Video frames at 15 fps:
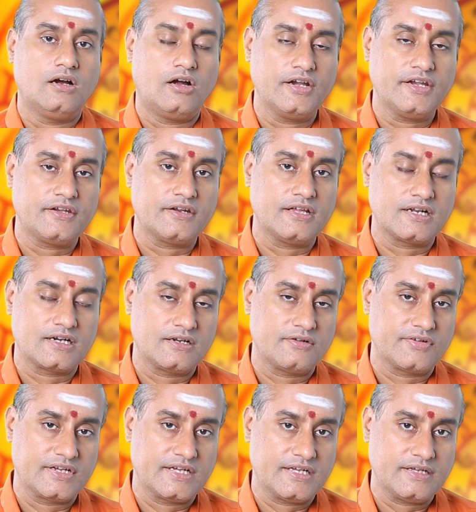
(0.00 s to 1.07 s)
ஆடிட்டராக
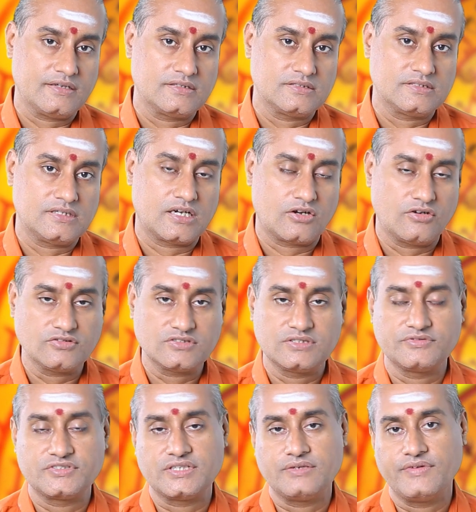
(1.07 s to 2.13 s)
இருக்கிறவங்க அக்கௌண்ட்ஸ்
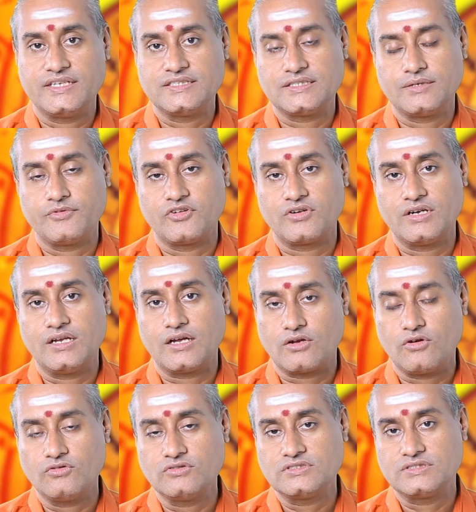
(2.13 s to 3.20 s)
டிவிஷன் வேலை செய்பவர்கள்
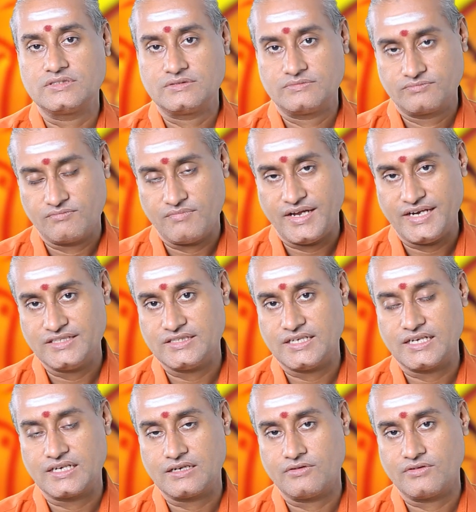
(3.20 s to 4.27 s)
அக்கௌண்ட்ஸ்
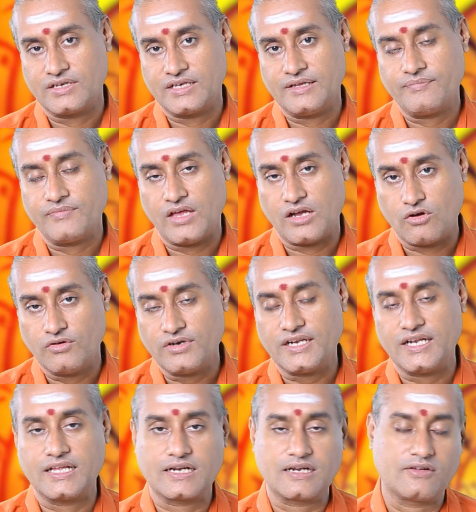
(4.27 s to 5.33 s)
மேனேஜராக இருக்கிறவங்க
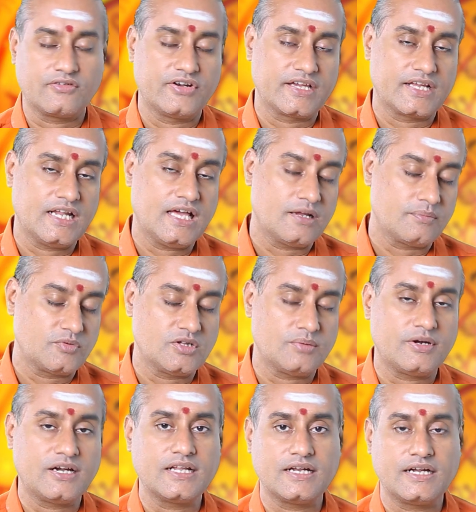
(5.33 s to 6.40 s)
அக்கௌண்டனாக இருக்கிறவங்களுக்கெல்லாம்
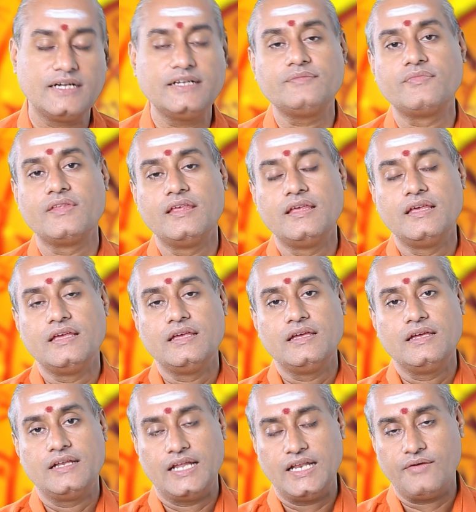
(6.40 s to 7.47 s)
அற்புதமான நாள்
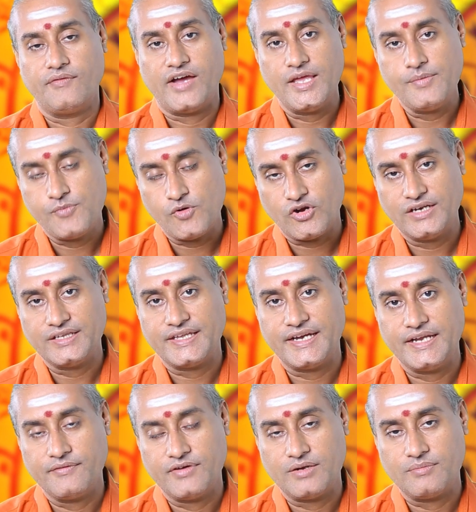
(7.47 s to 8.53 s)
நல்ல வாய்ப்புகள்
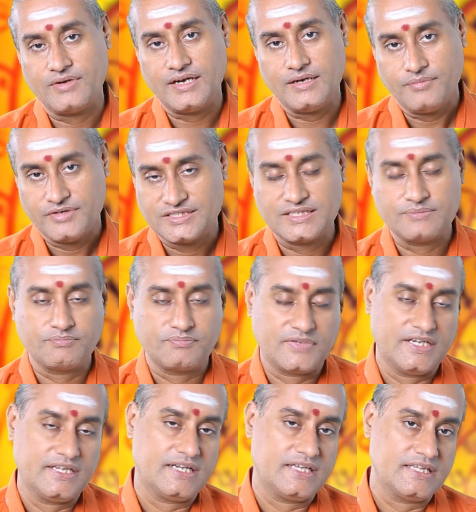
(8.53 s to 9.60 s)
தேடி வரும் நாள் மிஸ்
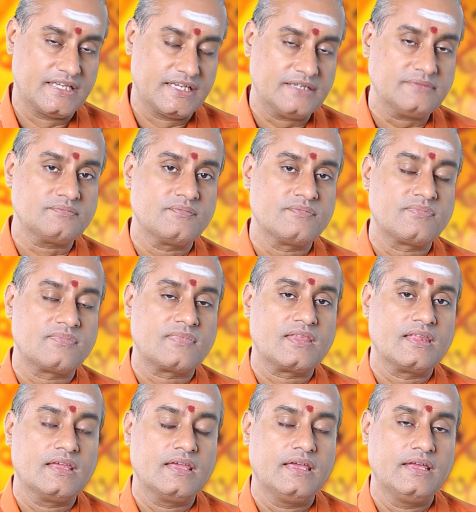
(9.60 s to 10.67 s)
பண்ணிடாதீங்க
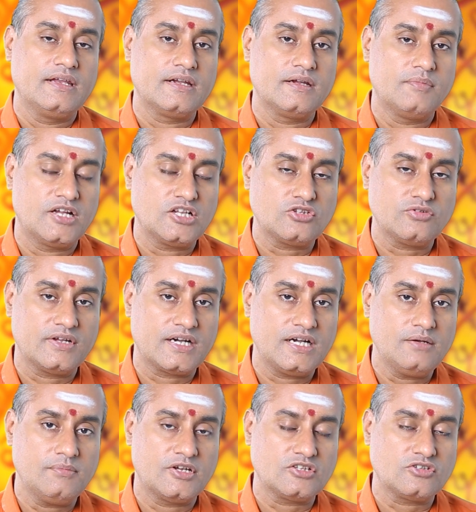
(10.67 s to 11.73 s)
இன்று
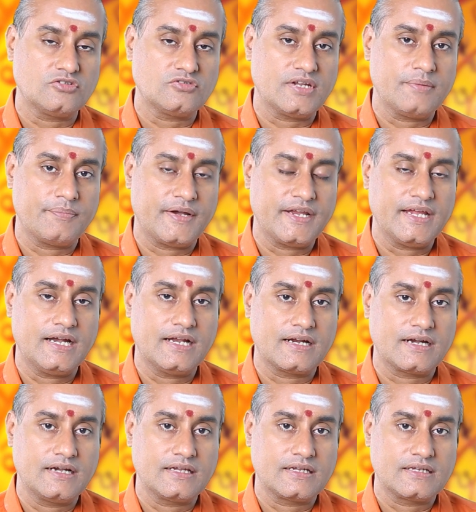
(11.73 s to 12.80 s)
மருத்துவர்கள் மருத்துவத்துறை
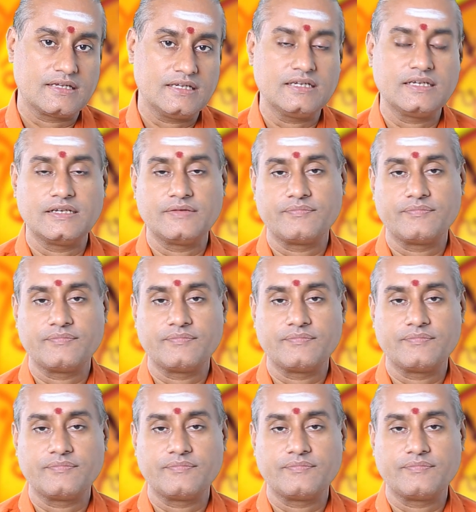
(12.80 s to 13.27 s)
பணியாளர்களுக்கு